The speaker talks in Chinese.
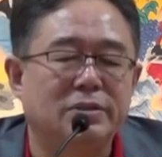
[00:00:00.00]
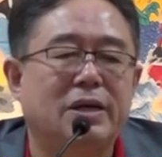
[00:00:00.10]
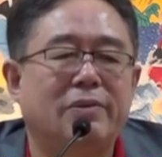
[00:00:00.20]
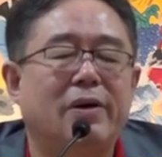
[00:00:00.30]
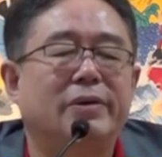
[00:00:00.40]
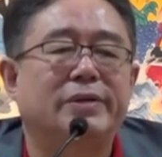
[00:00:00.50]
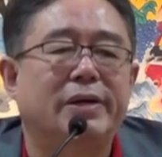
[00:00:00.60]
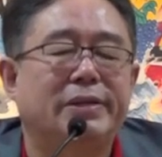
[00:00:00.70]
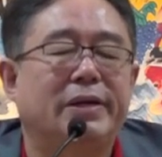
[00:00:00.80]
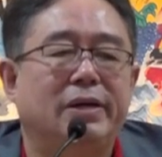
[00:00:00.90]
在网
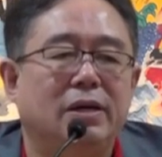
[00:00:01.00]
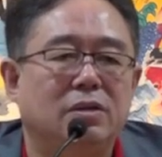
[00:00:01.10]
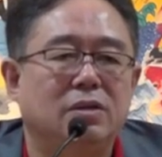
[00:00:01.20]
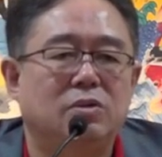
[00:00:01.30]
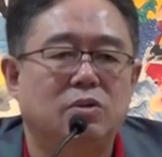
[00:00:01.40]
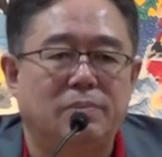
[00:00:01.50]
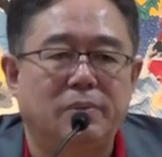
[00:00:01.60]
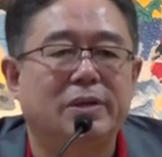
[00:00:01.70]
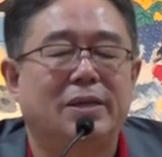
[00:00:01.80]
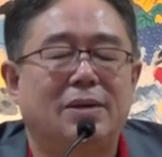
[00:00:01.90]
上你可以转
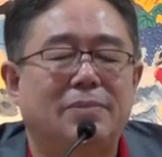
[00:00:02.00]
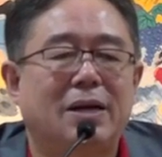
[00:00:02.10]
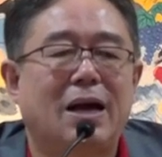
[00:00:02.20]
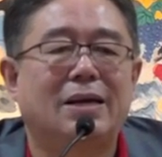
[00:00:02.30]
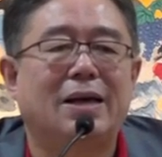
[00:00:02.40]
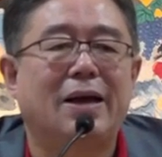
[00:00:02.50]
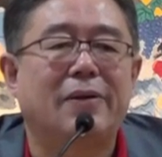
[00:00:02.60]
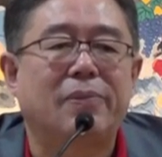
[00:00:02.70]
播给他们看看，